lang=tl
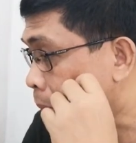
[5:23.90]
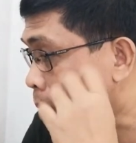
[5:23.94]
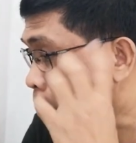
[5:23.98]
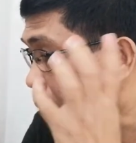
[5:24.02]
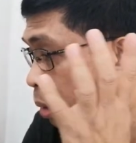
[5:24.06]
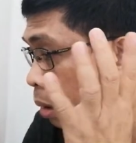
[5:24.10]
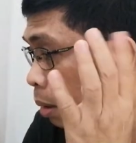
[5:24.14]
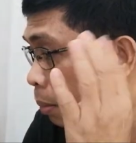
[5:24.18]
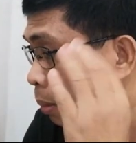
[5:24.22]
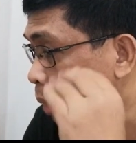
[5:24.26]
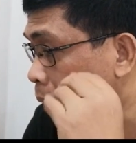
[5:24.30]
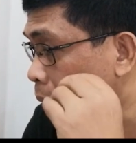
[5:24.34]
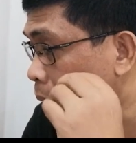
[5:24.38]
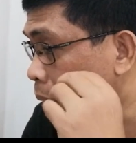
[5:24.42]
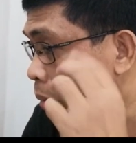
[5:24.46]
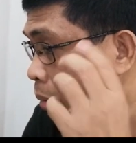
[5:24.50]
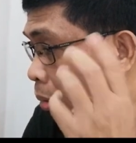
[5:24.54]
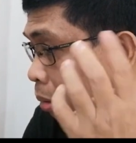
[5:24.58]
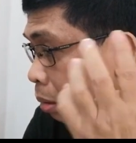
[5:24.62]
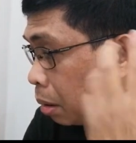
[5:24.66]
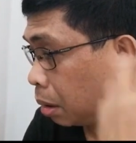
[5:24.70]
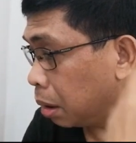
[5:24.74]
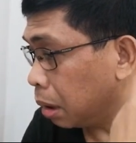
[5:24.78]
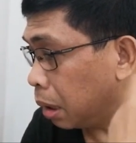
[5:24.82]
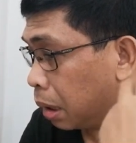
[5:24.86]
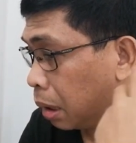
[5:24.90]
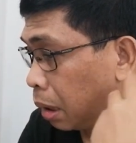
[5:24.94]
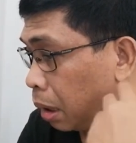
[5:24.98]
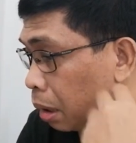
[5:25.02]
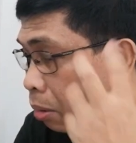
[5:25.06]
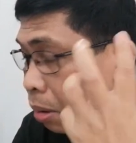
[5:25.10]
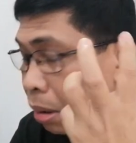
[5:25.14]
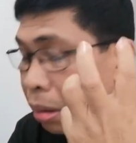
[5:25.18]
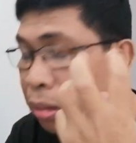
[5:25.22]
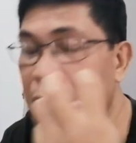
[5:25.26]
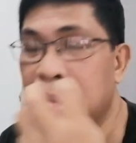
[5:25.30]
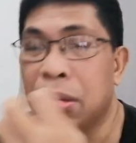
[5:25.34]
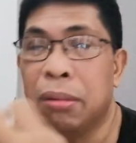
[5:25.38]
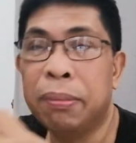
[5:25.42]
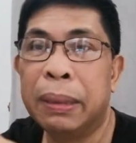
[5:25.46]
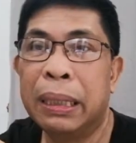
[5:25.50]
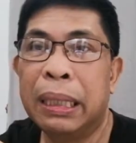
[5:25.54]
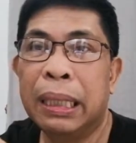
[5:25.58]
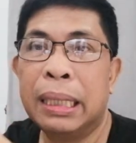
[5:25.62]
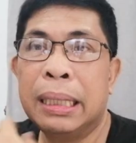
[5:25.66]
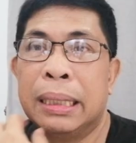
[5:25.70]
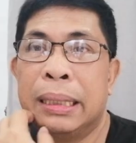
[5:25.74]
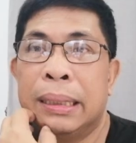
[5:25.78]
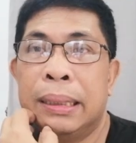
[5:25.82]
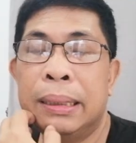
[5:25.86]
Di ko na ma-recall. Naikwento ko
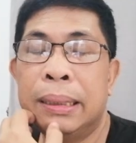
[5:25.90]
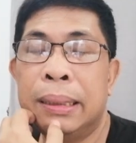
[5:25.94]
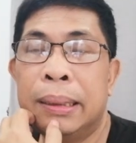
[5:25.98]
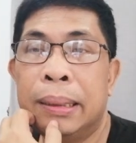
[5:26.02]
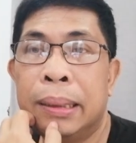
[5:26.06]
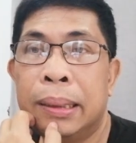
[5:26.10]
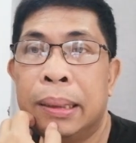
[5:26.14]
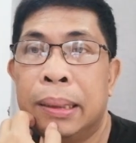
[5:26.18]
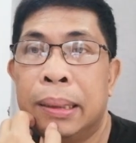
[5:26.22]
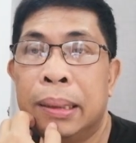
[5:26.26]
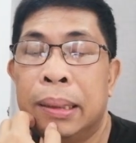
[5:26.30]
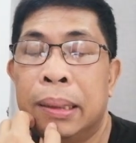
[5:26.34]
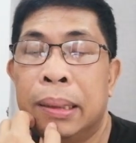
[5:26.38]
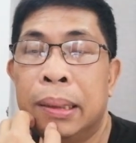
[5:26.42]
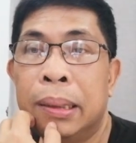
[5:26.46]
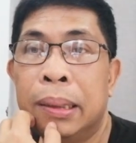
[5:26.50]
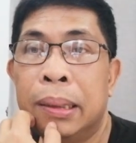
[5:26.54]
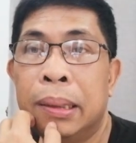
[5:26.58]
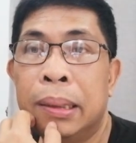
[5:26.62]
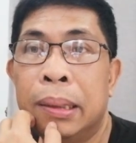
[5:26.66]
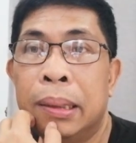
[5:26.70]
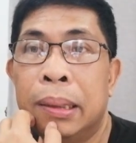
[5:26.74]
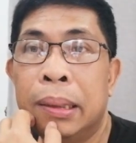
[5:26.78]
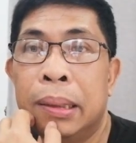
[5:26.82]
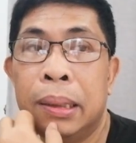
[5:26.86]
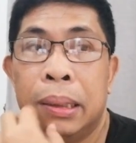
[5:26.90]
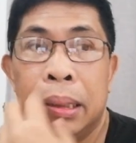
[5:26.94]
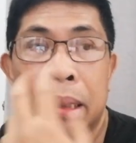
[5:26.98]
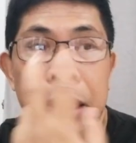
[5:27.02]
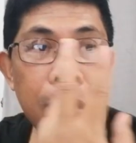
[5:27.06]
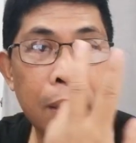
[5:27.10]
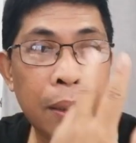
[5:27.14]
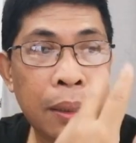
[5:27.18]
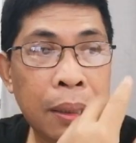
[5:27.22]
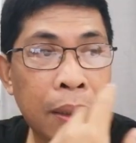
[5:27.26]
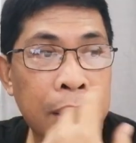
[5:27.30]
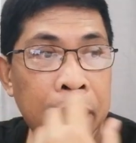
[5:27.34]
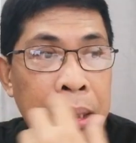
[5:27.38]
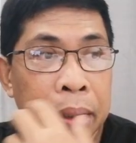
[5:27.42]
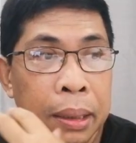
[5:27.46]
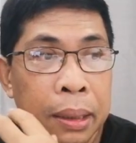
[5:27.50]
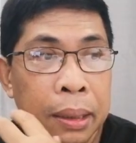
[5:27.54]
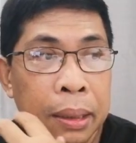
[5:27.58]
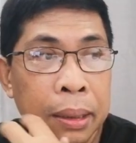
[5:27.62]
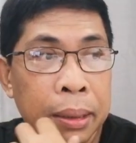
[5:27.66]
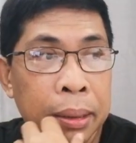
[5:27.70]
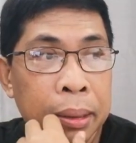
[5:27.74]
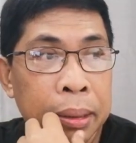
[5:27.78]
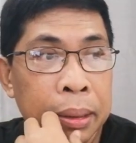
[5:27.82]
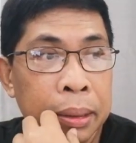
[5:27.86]
pala uh,
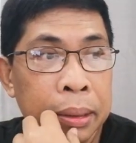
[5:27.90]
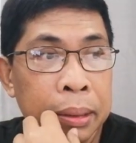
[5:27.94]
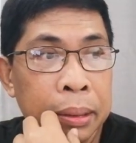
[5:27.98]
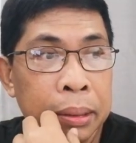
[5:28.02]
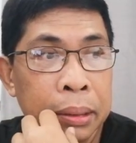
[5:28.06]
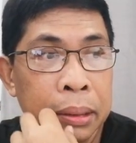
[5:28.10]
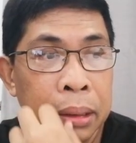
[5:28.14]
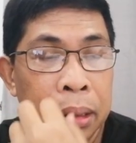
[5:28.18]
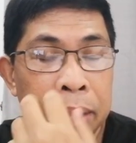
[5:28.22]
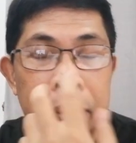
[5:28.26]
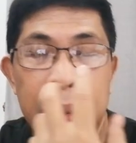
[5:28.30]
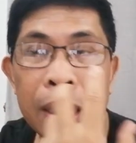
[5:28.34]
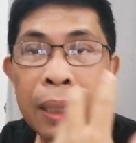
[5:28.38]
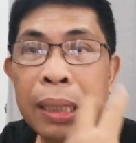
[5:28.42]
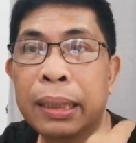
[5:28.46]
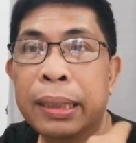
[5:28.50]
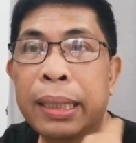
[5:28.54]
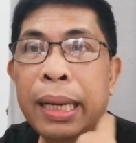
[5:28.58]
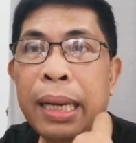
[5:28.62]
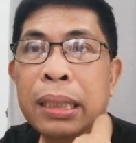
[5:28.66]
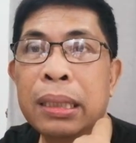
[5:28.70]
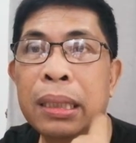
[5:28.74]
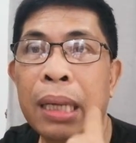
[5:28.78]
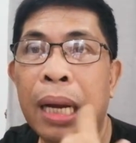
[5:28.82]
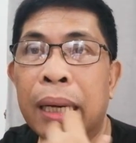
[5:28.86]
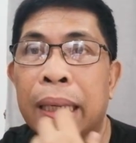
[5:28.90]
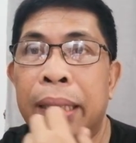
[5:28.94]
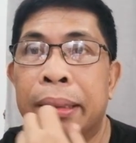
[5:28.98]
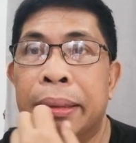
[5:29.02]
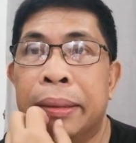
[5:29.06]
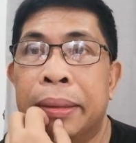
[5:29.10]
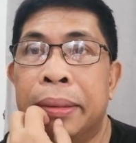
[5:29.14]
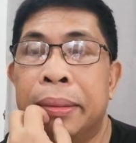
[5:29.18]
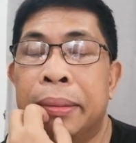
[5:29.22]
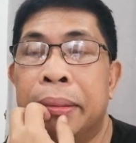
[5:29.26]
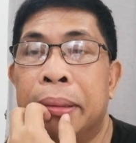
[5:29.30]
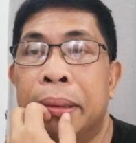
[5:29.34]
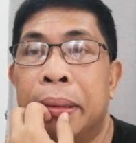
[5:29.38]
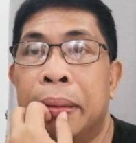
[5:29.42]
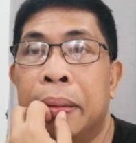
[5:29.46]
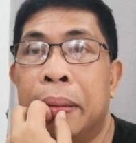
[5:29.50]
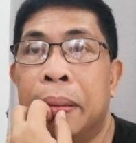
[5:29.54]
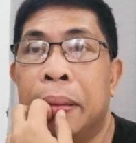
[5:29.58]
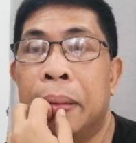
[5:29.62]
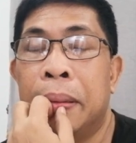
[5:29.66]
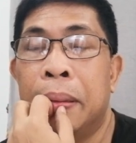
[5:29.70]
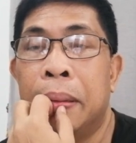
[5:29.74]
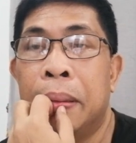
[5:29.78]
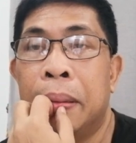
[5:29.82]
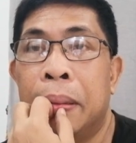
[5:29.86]
ah, several days ago
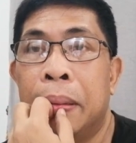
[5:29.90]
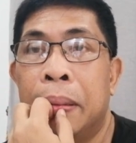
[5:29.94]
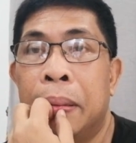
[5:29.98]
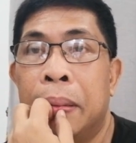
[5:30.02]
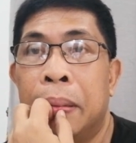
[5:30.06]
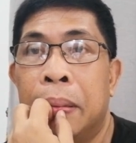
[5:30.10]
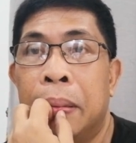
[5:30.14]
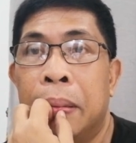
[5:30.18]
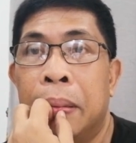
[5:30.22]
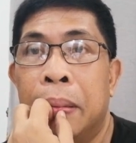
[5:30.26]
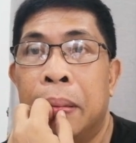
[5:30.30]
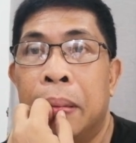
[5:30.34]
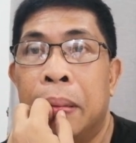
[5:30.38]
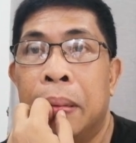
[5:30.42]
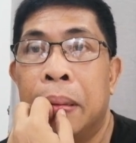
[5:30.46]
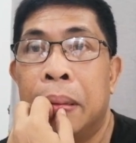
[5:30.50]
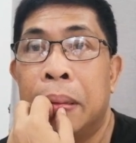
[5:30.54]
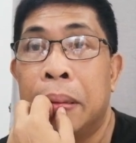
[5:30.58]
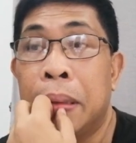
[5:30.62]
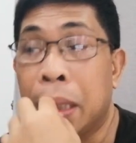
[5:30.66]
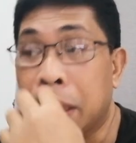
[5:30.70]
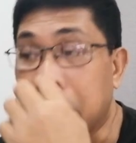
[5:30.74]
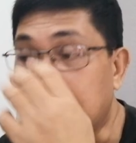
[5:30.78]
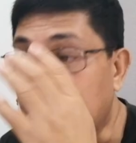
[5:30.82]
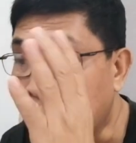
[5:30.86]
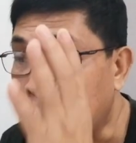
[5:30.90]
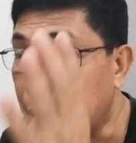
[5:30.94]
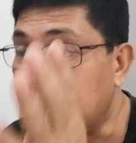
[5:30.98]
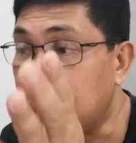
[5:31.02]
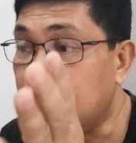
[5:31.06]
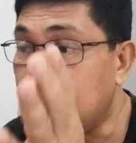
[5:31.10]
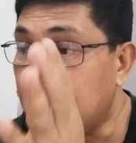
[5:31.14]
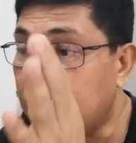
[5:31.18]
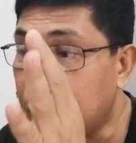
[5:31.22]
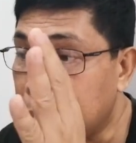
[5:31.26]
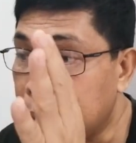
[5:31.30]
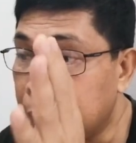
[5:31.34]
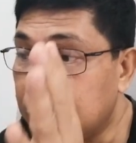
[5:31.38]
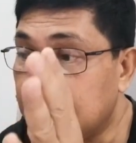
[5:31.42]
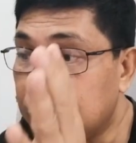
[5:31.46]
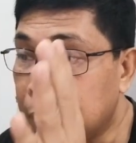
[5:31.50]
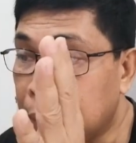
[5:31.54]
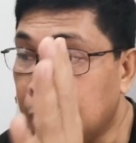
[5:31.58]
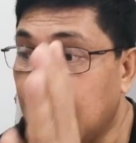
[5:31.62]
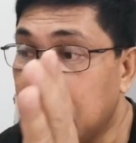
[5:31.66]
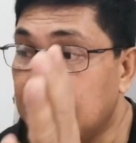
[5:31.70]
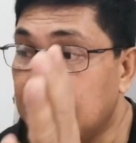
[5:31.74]
na sa kanilang